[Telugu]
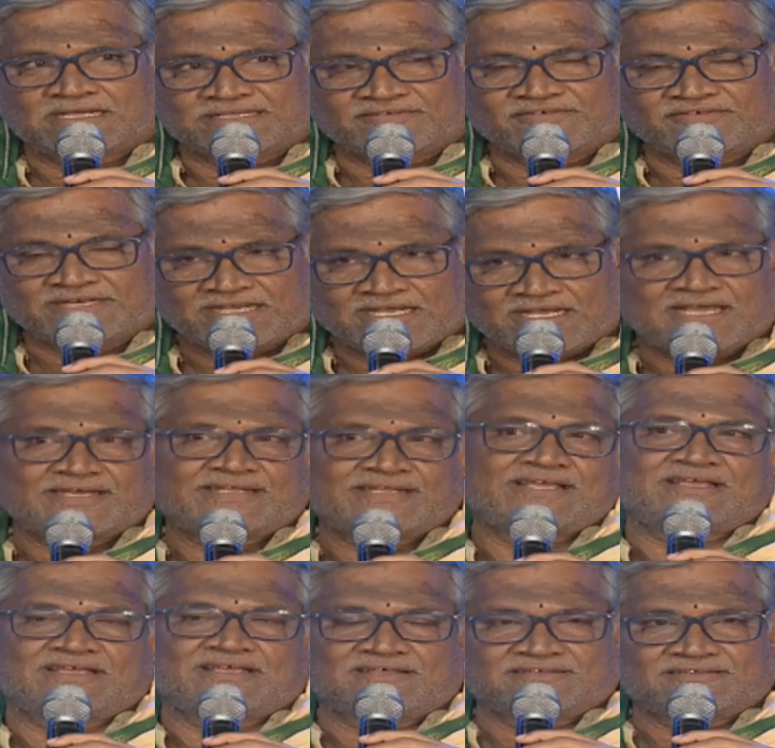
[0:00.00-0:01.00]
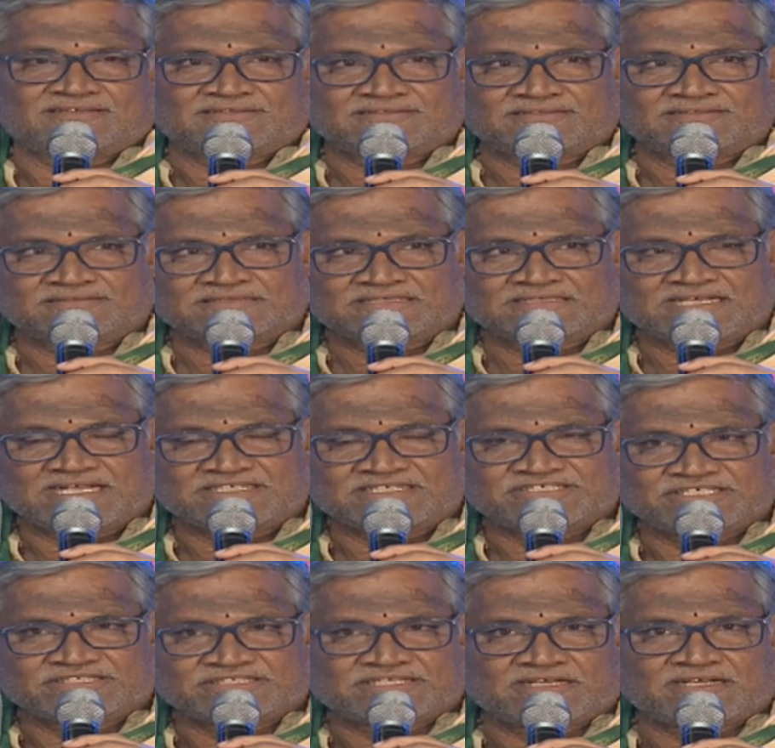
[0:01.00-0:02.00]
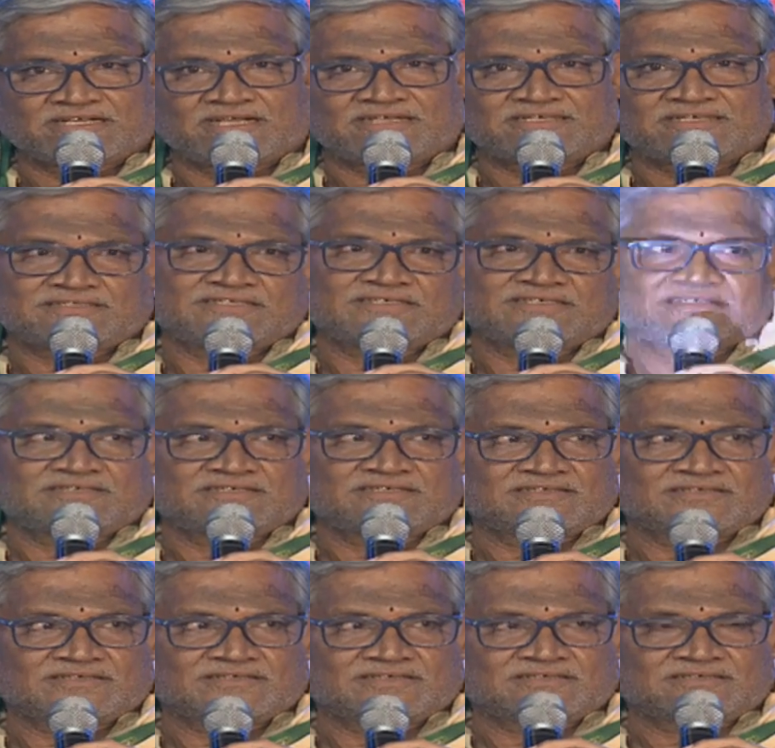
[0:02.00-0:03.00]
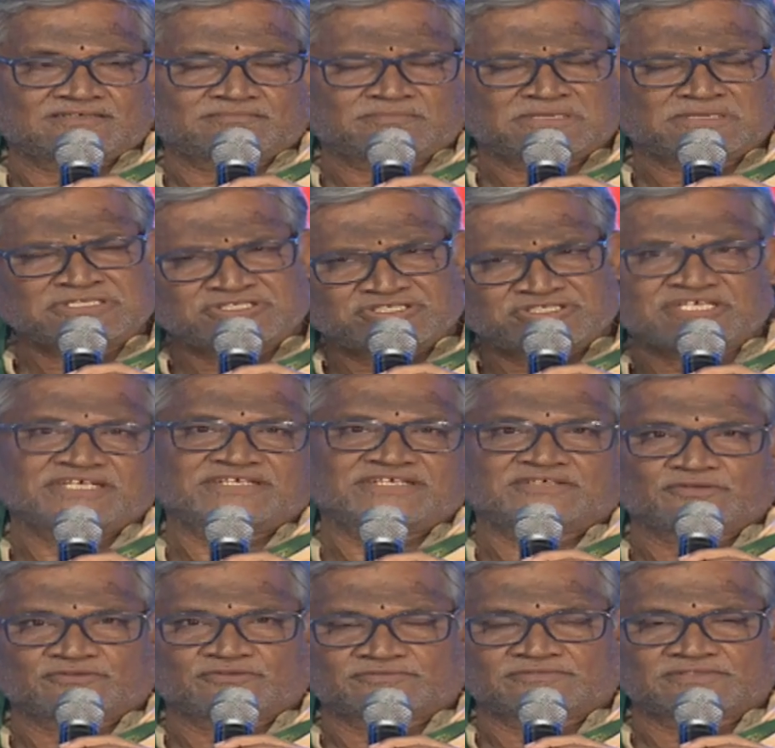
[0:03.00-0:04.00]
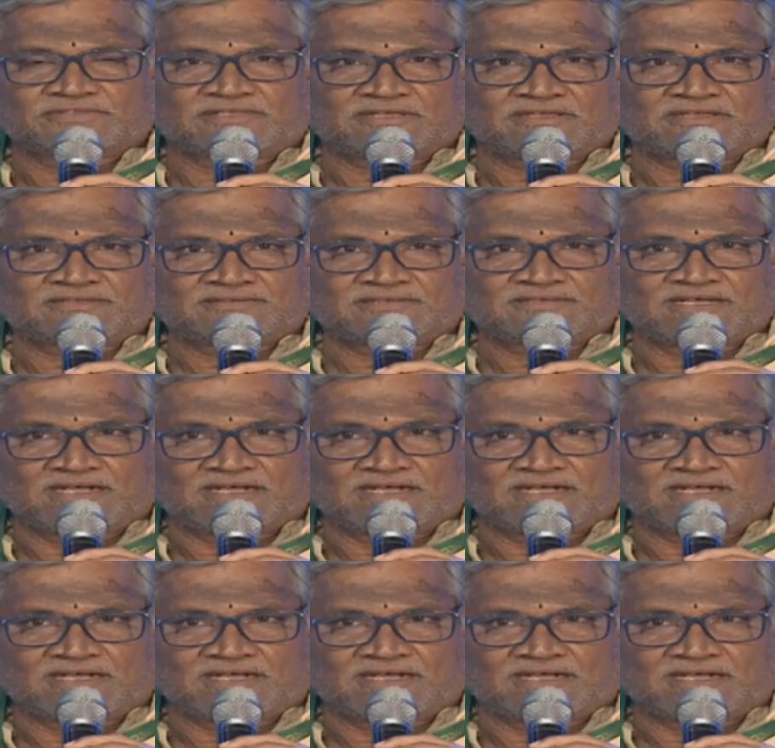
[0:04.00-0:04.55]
కథ వినగానే ఖచ్చితంగా ఇది మంచి హిట్ అవుతుందని